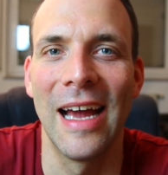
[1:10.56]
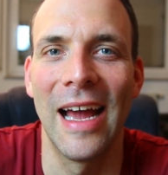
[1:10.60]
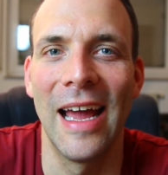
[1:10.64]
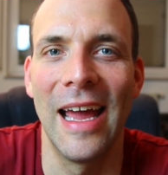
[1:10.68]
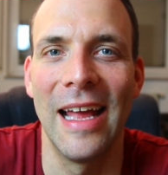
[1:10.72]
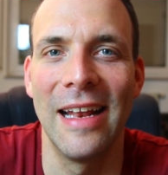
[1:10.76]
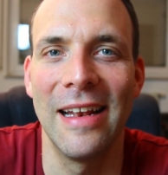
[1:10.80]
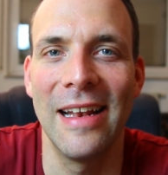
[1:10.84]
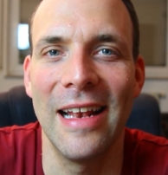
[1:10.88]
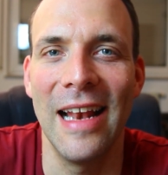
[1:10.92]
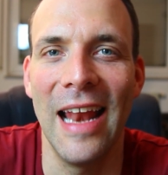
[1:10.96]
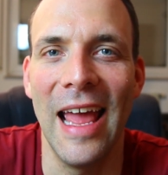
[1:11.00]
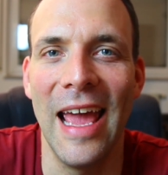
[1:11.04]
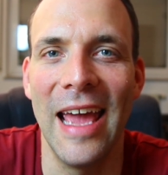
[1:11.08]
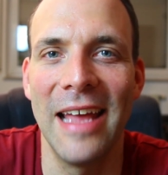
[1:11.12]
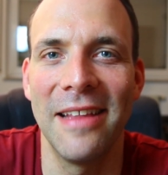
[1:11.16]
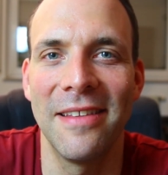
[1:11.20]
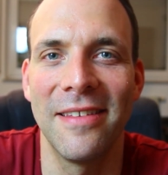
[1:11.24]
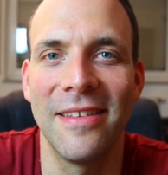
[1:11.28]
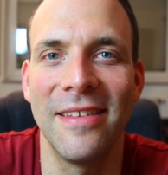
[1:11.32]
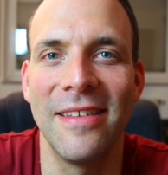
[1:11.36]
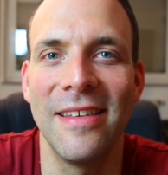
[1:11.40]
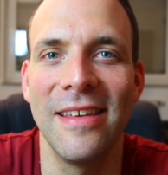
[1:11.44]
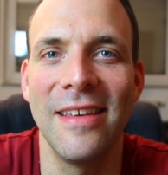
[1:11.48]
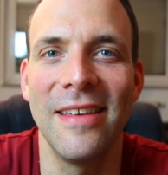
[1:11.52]
entlädt
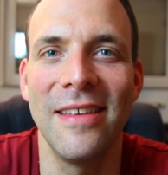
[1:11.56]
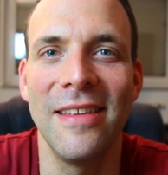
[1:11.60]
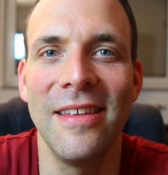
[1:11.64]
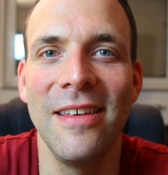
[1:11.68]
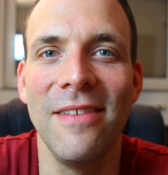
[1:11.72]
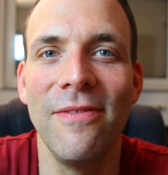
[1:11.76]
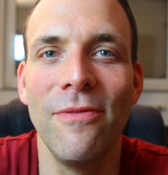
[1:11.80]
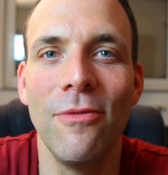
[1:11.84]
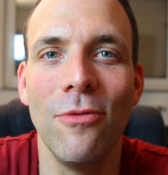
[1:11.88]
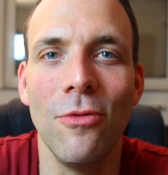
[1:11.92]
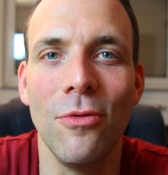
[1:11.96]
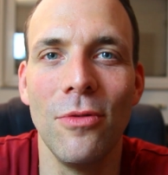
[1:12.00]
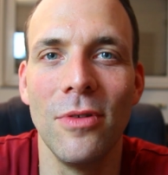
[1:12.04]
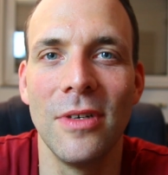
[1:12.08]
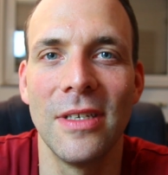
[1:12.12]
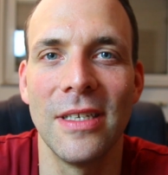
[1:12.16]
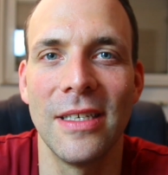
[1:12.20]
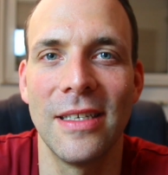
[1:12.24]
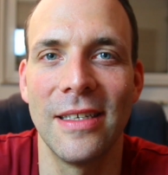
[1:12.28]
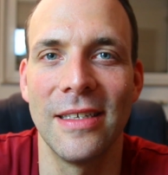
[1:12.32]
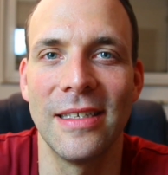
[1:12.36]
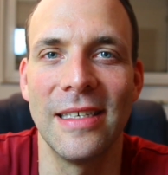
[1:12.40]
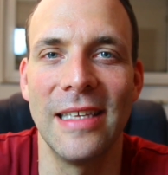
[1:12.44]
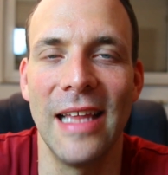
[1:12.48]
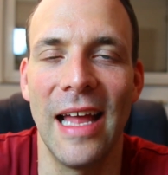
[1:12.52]
sich die Wut
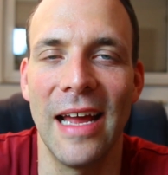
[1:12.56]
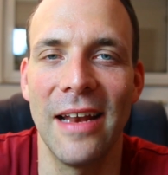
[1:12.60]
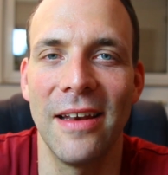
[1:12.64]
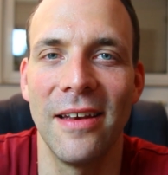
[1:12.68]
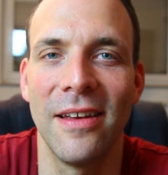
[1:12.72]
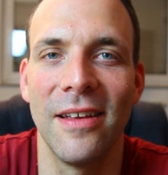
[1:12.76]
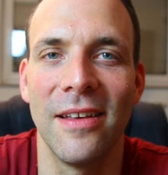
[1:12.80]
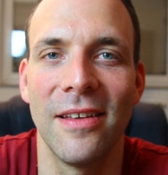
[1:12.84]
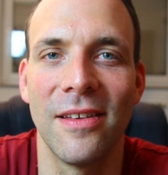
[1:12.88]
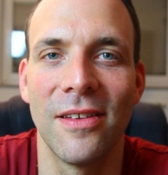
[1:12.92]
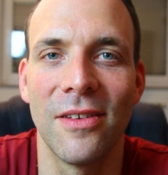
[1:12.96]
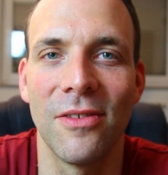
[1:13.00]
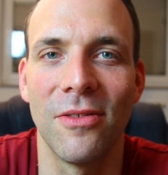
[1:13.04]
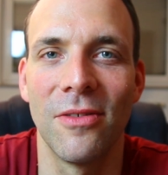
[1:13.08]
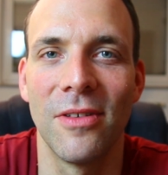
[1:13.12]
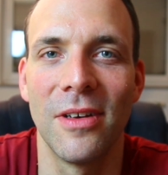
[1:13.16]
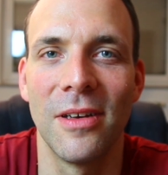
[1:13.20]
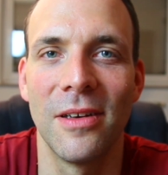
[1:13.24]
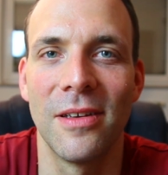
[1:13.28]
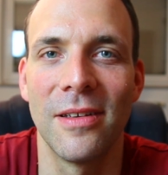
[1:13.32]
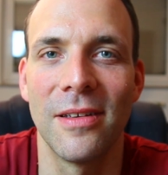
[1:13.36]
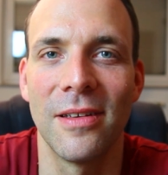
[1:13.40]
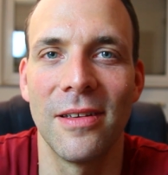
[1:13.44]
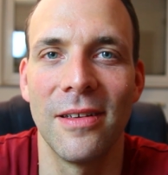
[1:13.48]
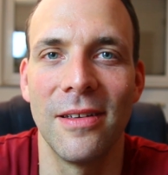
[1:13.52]
des Landes
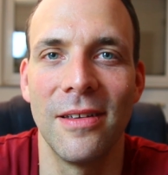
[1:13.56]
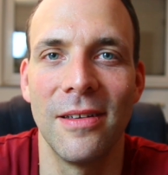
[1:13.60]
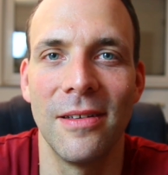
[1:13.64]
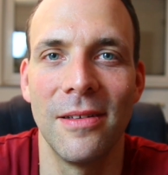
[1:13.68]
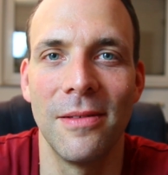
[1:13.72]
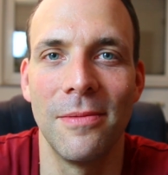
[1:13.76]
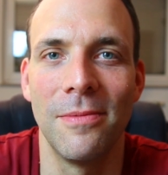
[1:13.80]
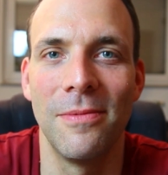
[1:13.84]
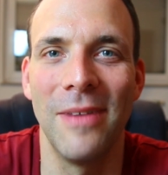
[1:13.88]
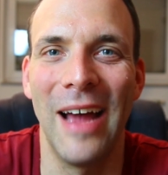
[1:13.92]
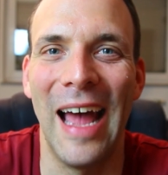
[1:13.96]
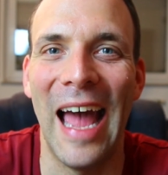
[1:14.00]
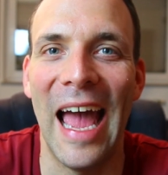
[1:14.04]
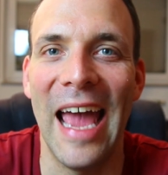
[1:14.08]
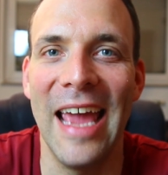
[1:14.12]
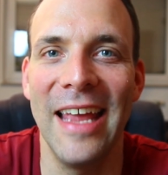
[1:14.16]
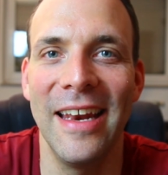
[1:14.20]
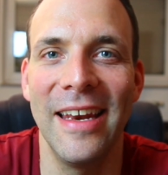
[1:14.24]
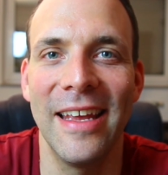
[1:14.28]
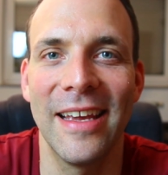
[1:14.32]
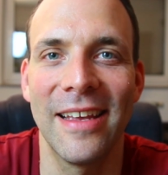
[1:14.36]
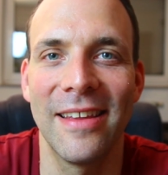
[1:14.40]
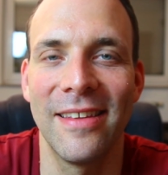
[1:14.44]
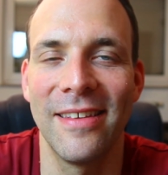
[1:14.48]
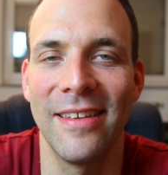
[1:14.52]
und äh,
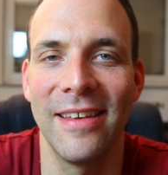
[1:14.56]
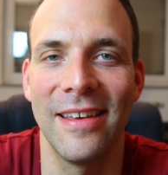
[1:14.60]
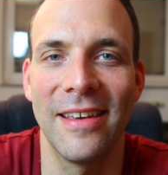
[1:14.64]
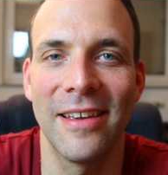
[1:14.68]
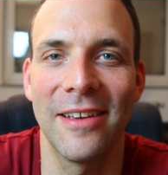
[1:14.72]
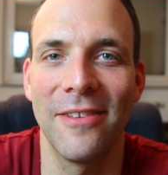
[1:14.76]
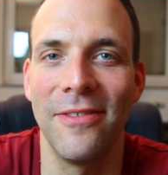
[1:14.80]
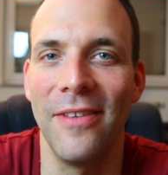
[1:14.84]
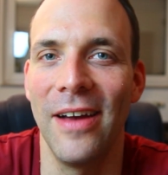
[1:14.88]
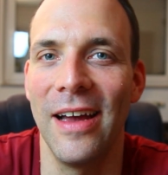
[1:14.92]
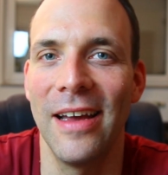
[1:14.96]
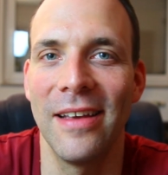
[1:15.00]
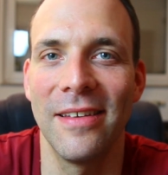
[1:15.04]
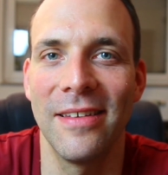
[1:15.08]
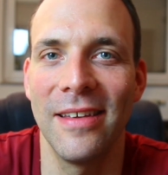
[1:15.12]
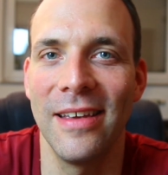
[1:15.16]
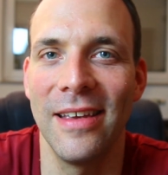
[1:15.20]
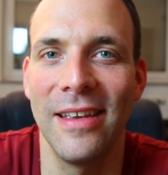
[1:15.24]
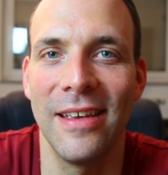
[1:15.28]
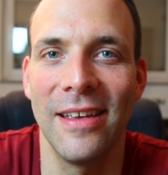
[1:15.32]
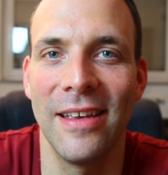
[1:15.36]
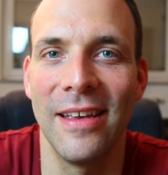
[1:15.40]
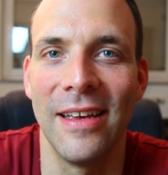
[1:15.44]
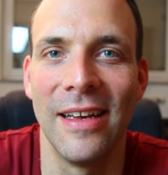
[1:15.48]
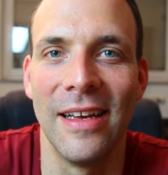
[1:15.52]
reinigt sich
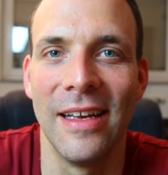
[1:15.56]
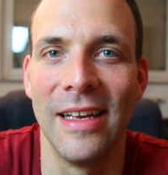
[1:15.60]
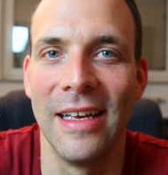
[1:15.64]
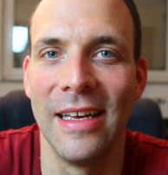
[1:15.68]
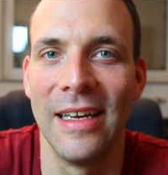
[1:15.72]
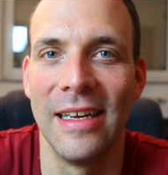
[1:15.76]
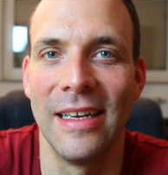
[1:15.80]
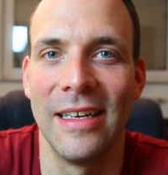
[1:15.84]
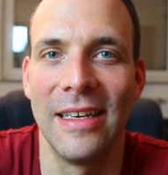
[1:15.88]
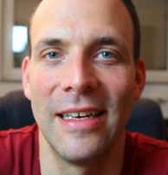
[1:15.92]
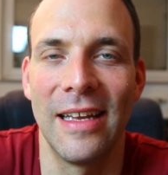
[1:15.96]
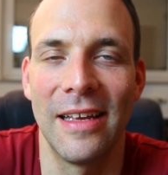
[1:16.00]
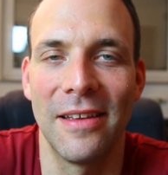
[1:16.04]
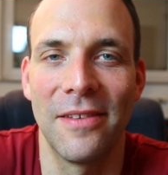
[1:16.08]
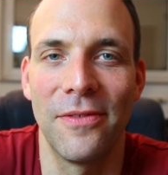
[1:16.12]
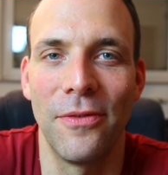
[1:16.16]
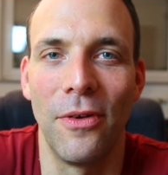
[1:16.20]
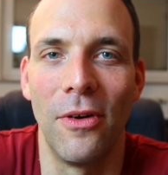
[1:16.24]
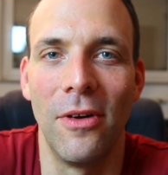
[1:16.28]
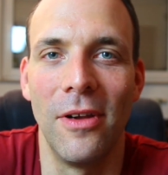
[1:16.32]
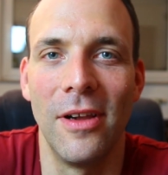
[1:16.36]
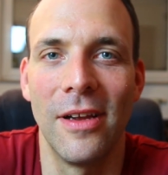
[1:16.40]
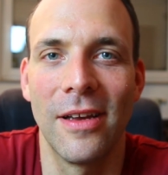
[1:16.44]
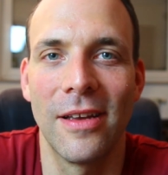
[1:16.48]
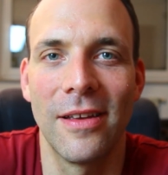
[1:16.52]
quasi das
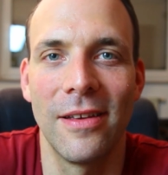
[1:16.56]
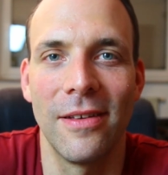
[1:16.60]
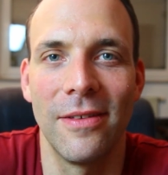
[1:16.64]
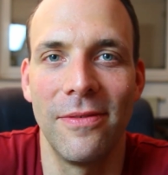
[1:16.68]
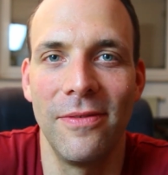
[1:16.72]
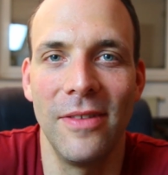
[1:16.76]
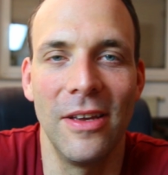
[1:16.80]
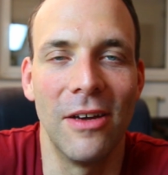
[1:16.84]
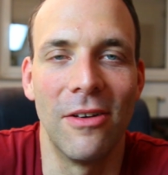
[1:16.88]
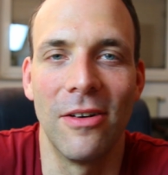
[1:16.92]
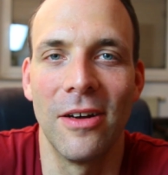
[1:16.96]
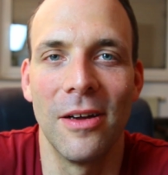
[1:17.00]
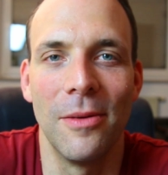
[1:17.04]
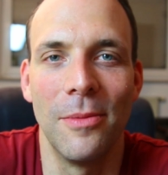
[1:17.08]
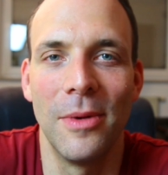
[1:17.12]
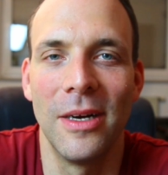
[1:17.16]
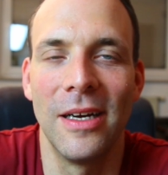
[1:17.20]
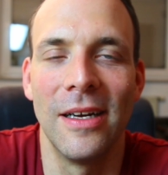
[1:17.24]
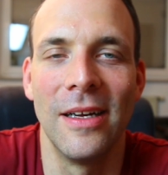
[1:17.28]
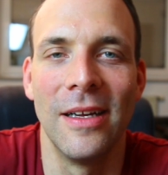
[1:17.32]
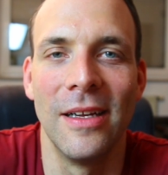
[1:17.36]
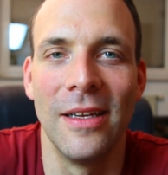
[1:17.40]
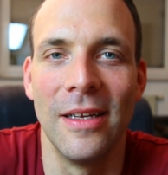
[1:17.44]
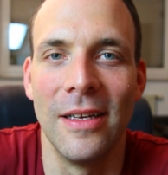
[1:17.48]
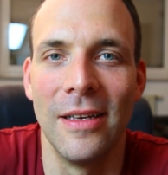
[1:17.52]
Volk, wie auch immer.